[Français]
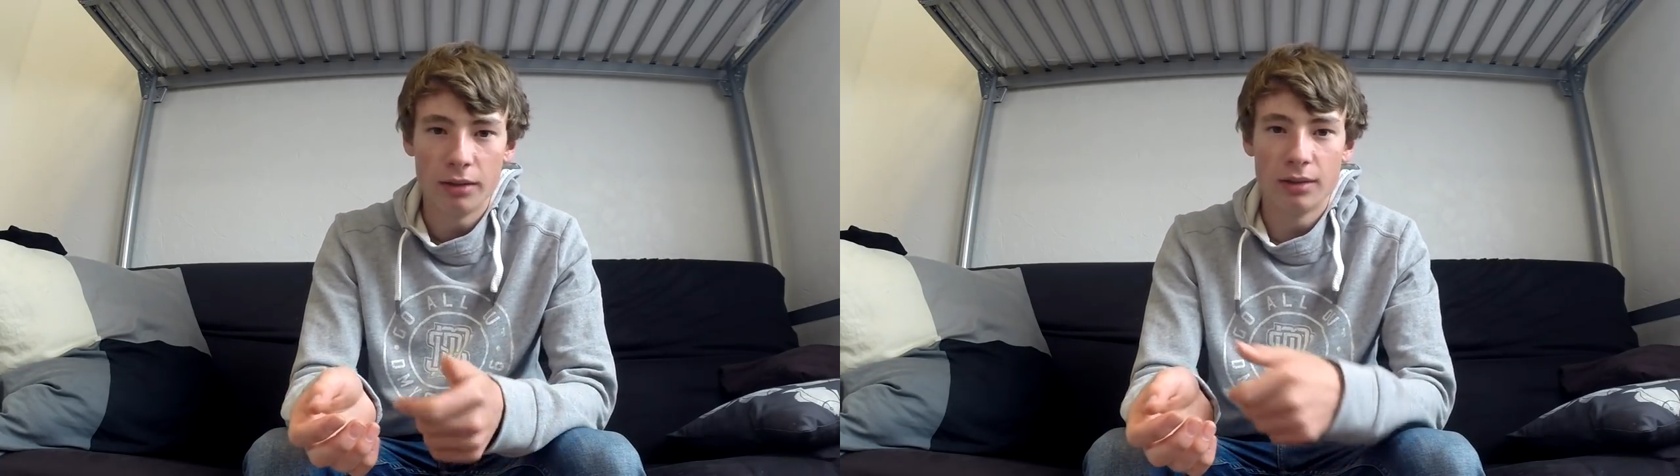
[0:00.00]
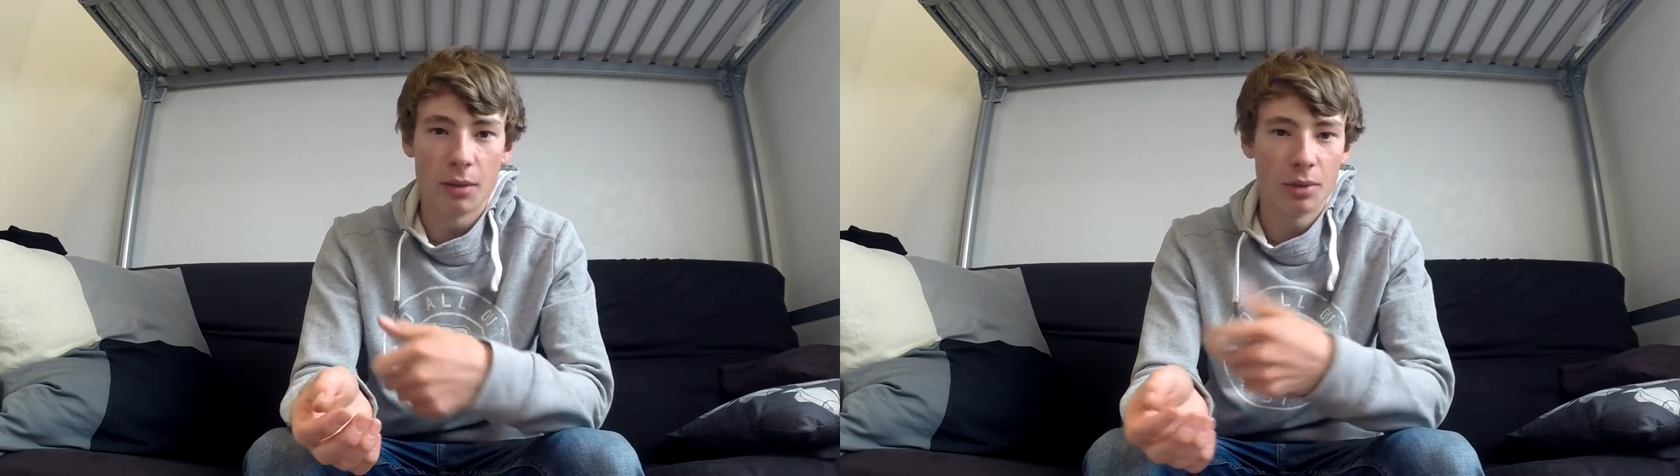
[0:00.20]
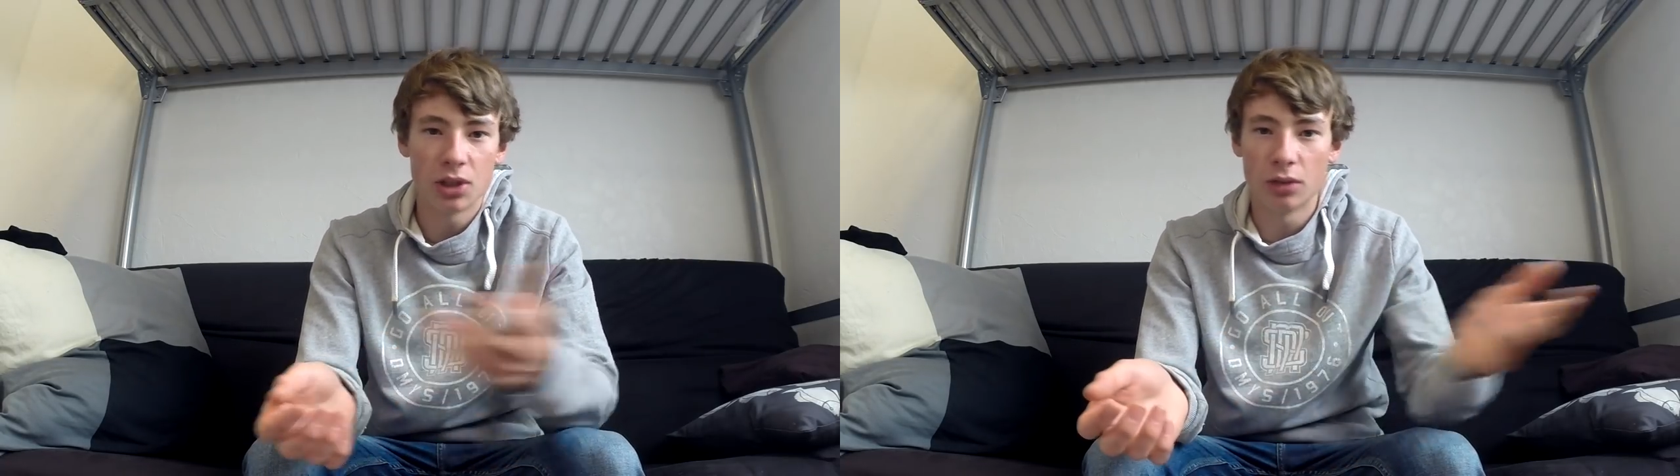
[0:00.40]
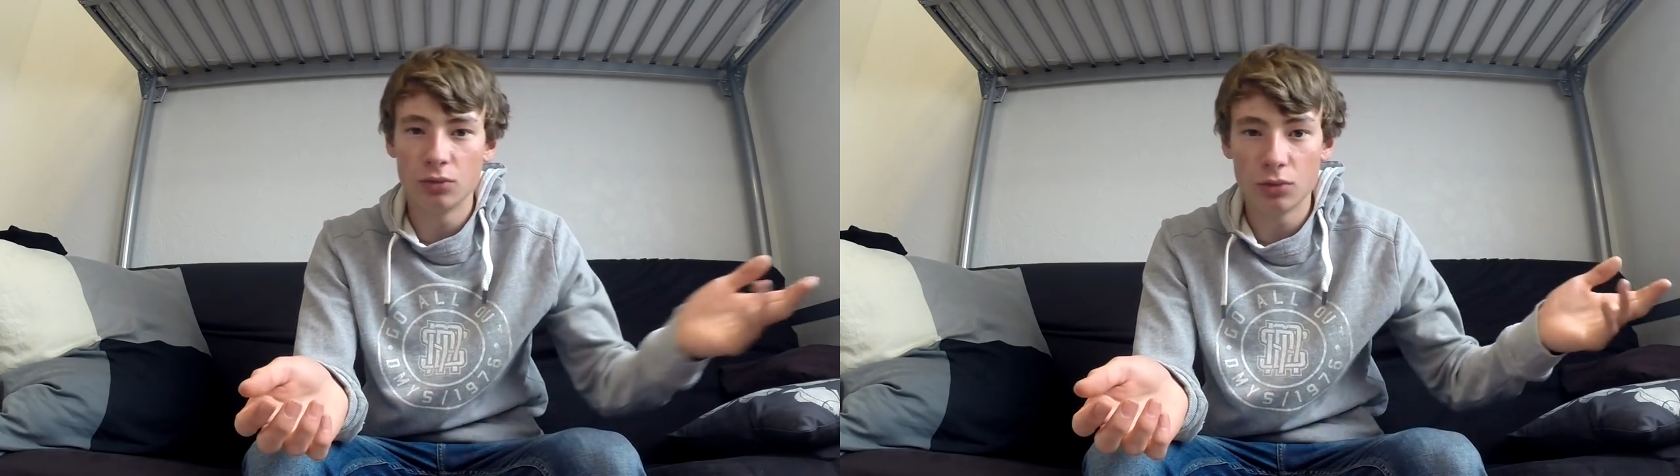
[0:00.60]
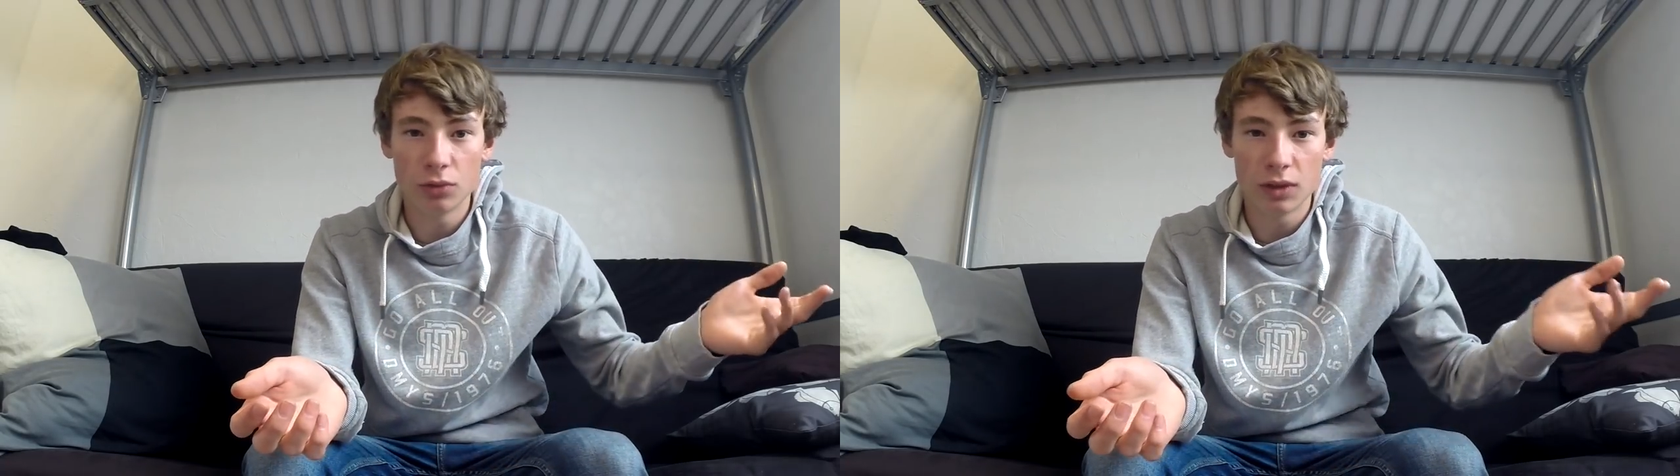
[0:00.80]
de la pêche à
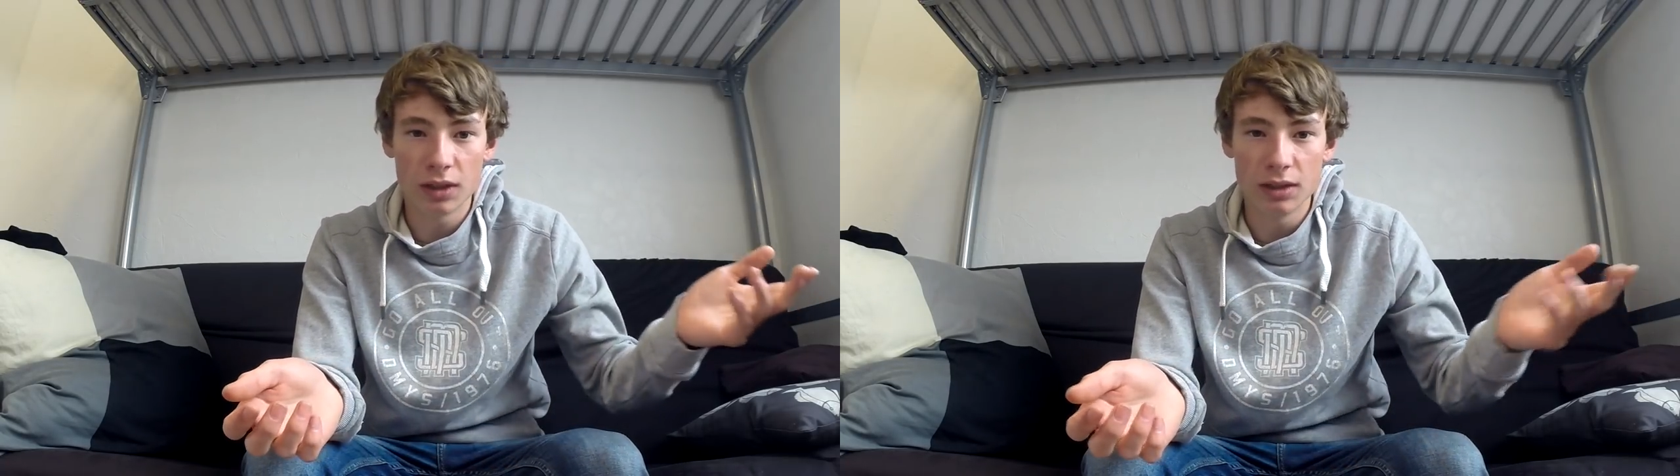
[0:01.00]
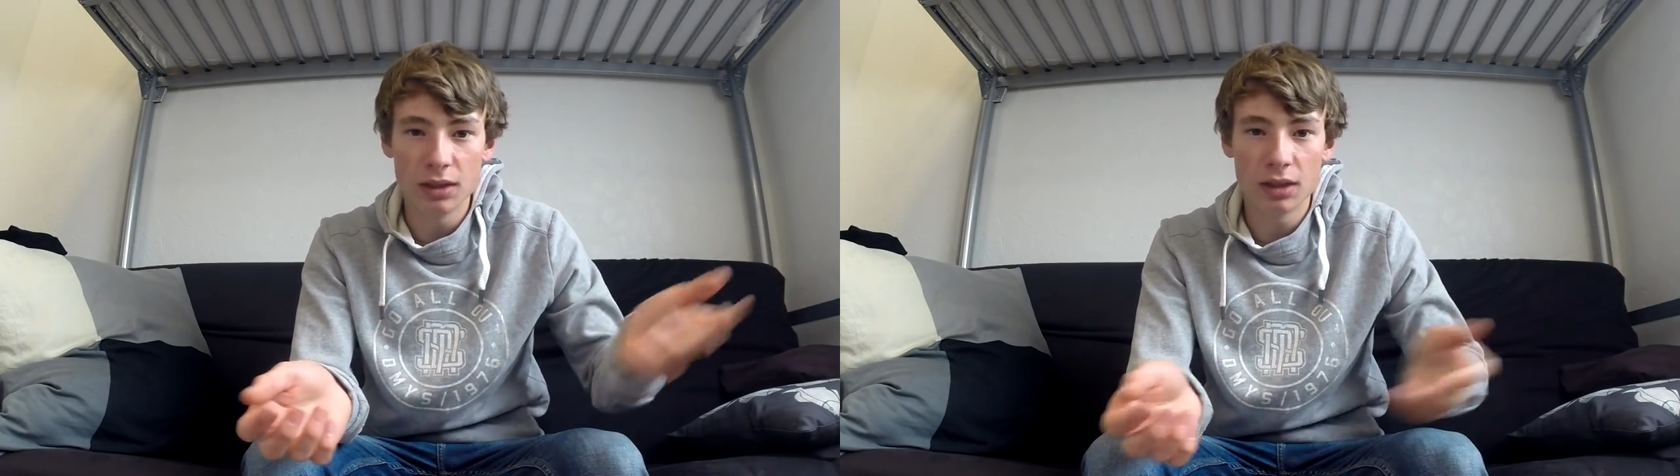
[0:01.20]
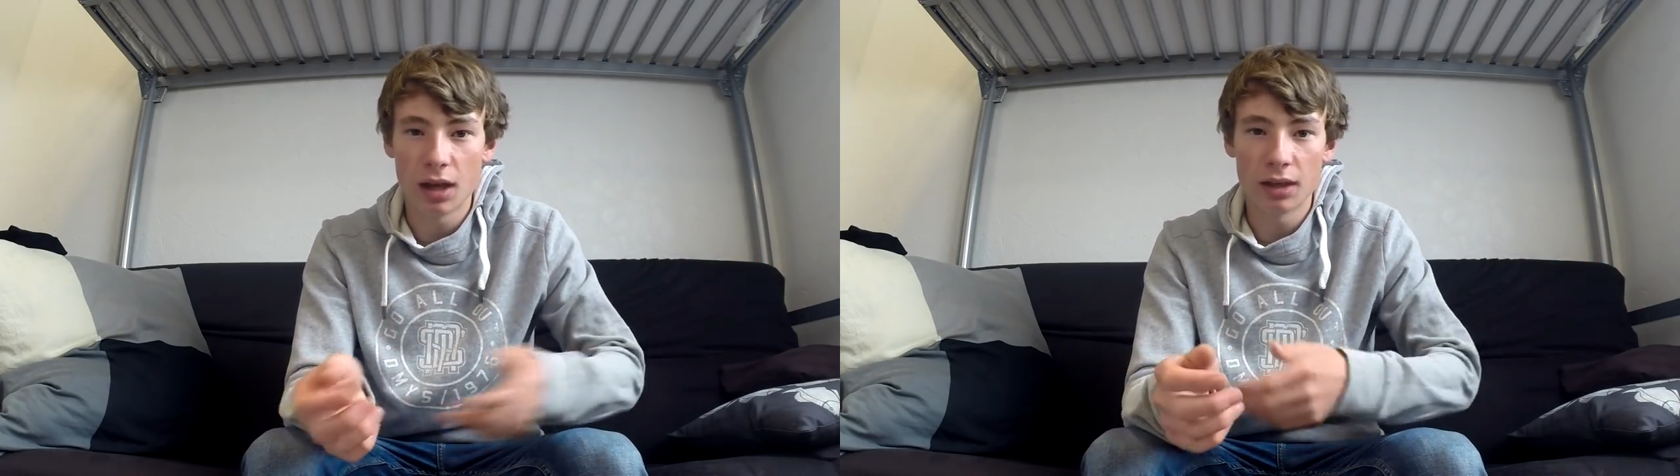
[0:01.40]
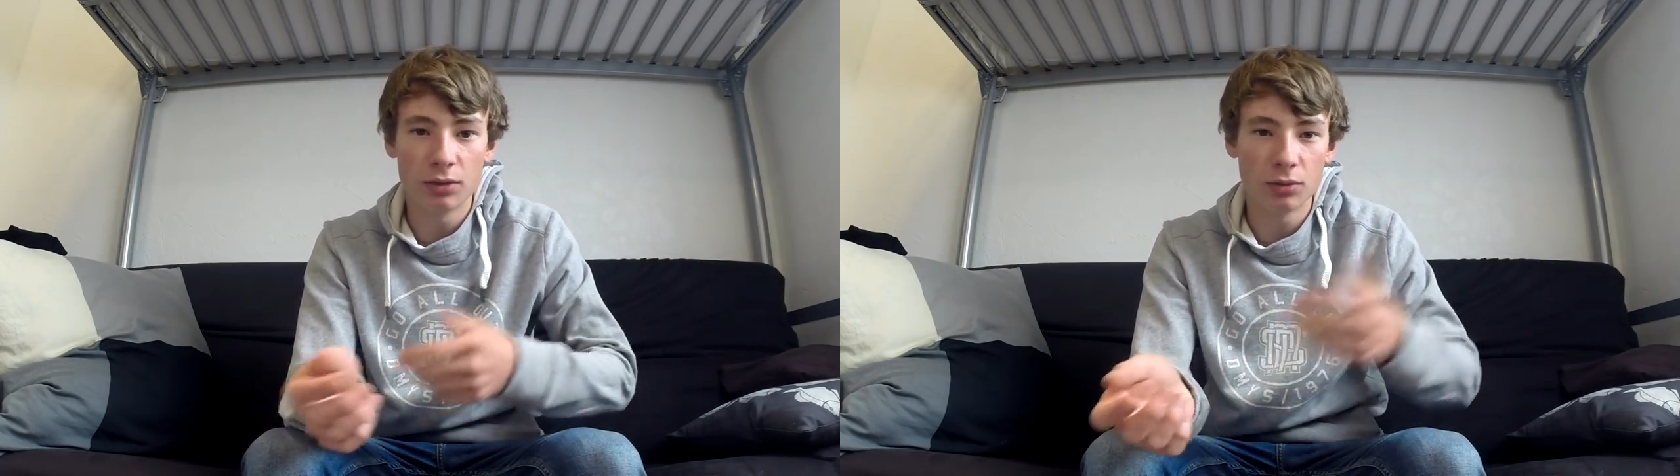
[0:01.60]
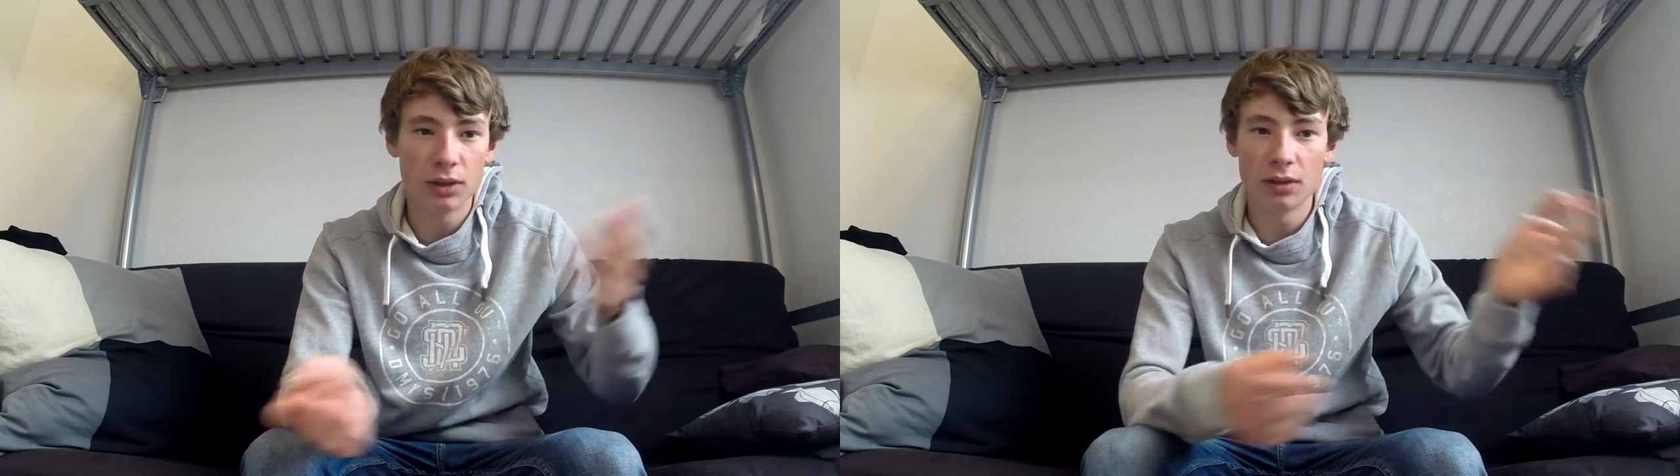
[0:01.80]
toute autre technique, à la
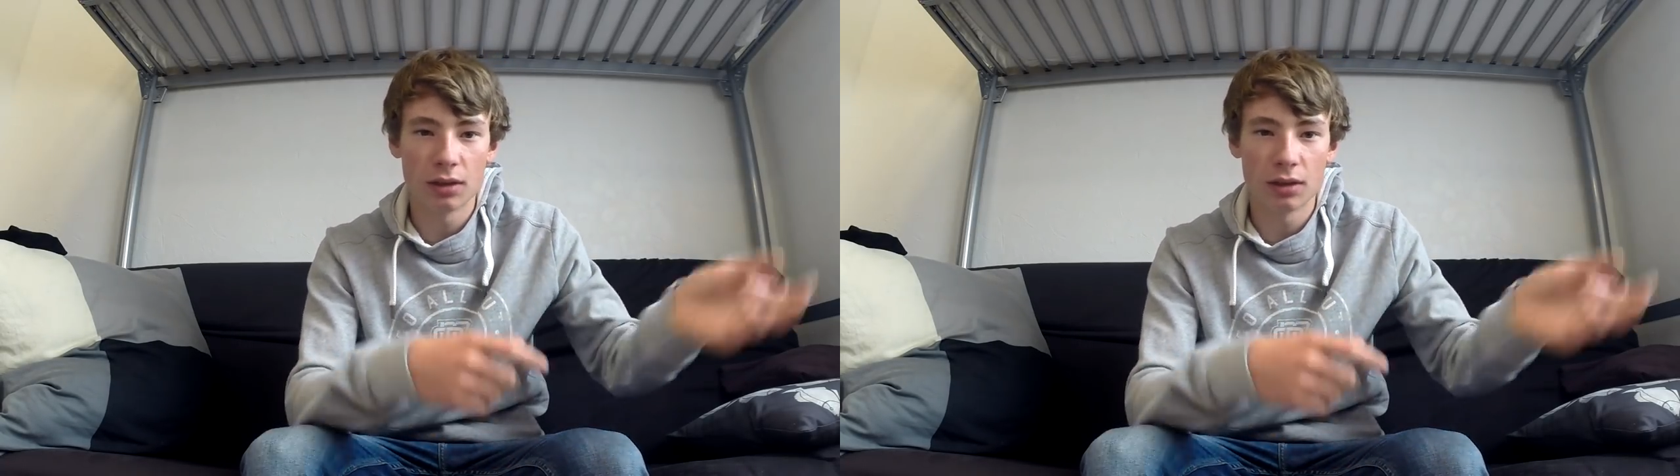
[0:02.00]
truite,